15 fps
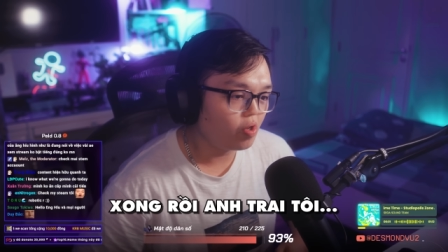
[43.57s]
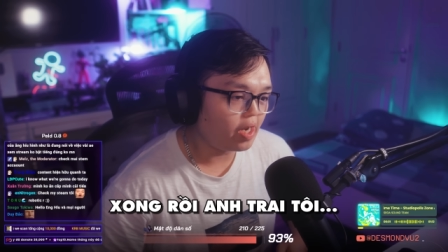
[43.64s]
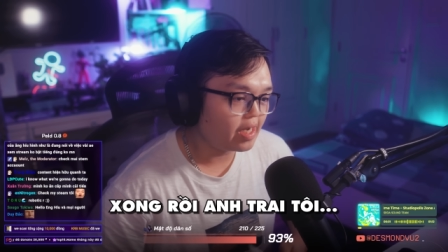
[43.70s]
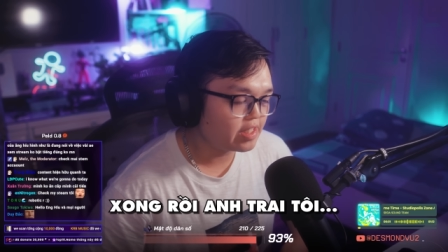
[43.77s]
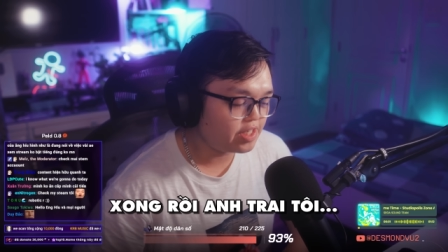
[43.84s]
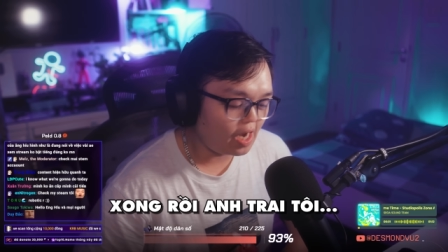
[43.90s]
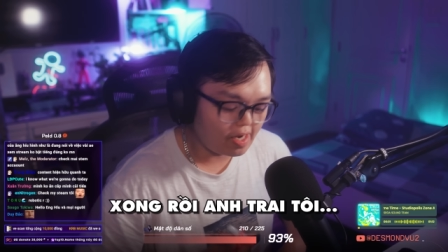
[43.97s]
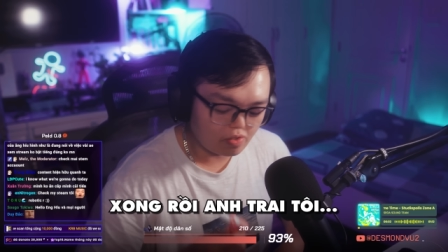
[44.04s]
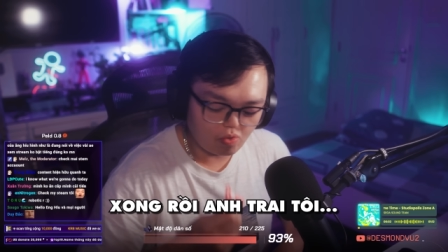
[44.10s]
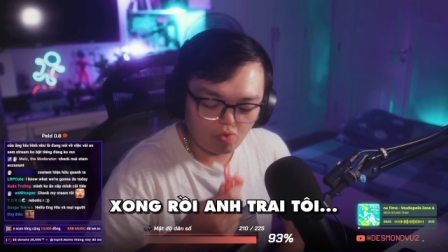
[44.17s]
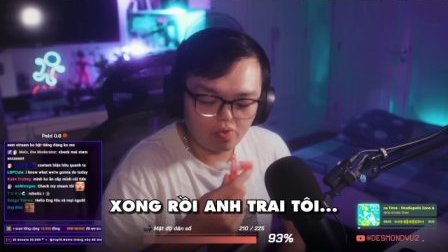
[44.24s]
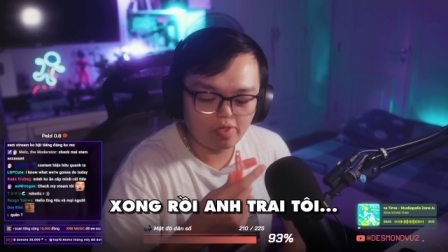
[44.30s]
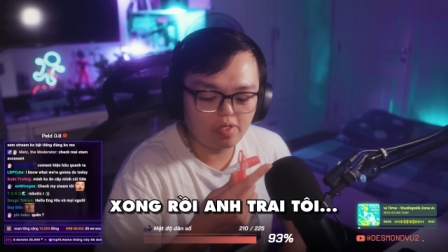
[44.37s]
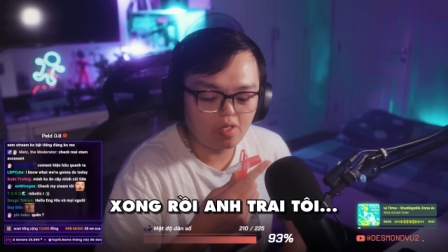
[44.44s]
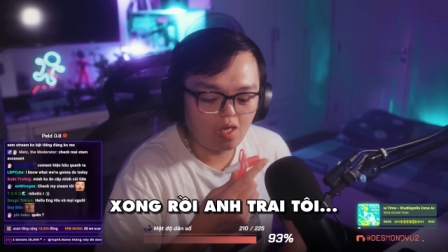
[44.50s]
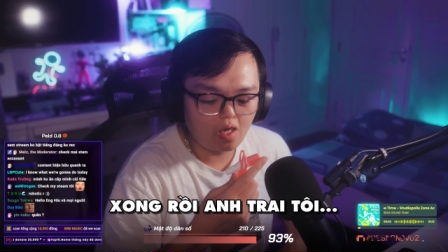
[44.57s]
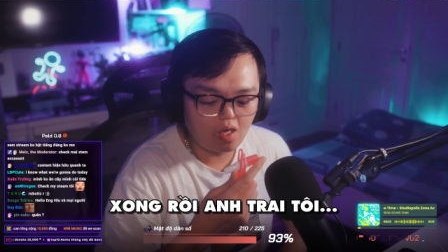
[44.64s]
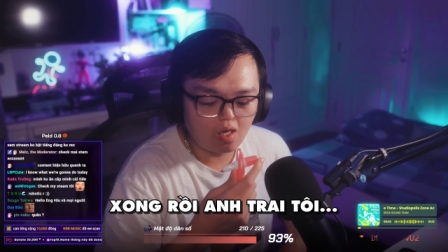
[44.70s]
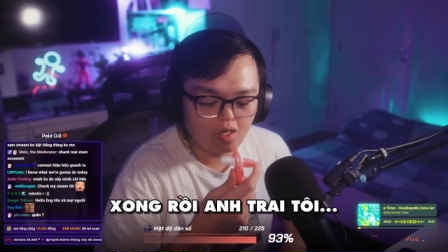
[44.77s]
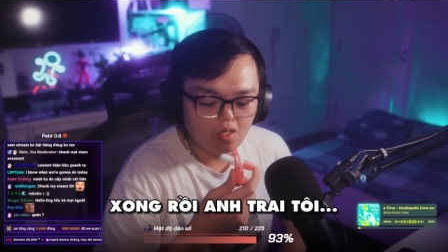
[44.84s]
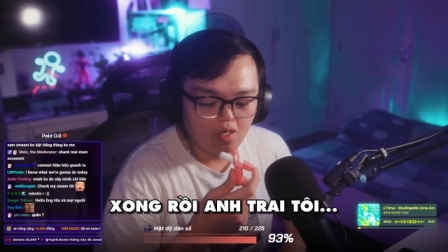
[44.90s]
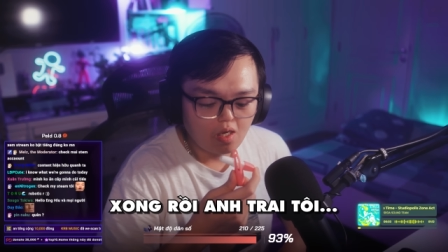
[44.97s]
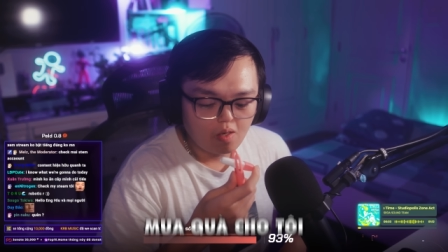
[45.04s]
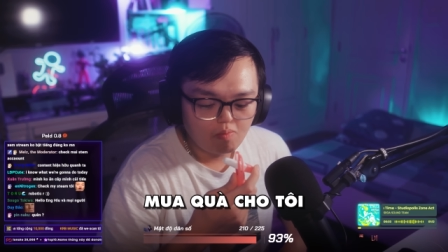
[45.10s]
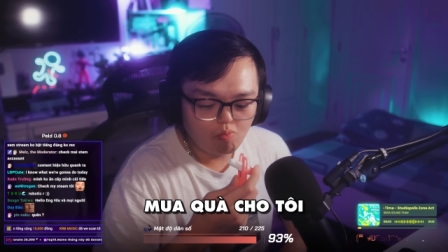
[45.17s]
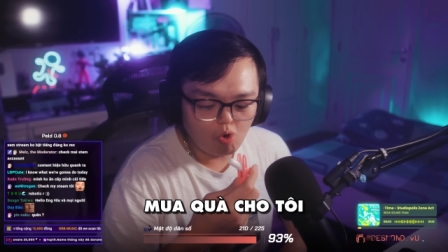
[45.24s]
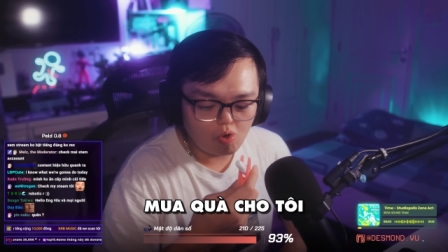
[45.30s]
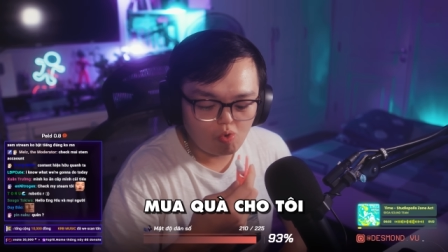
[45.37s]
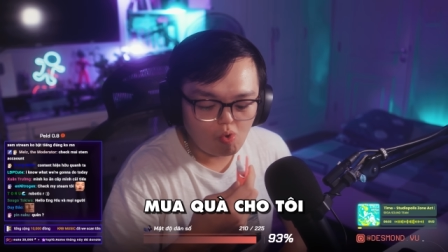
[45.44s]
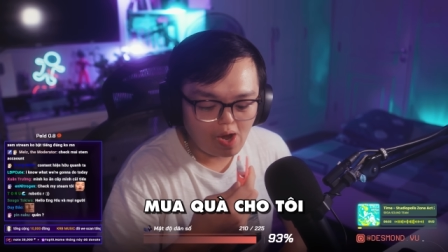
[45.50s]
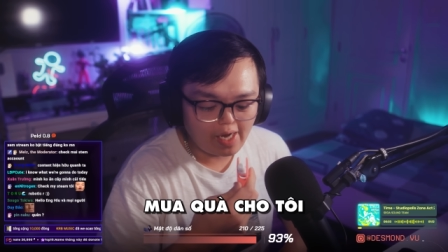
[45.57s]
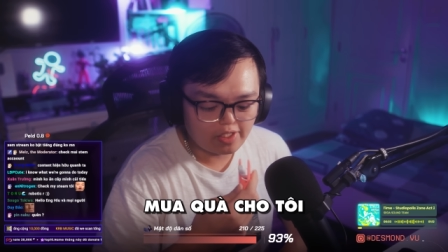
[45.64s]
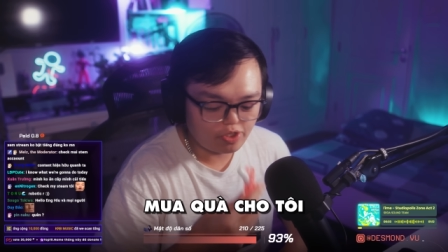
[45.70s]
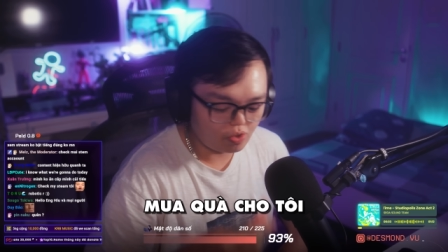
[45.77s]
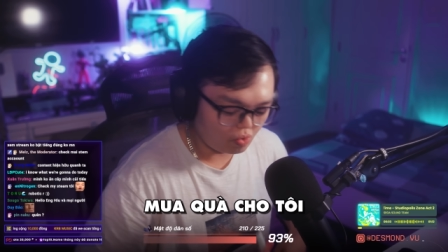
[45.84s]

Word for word: anh trai tôi uh, mua quà cho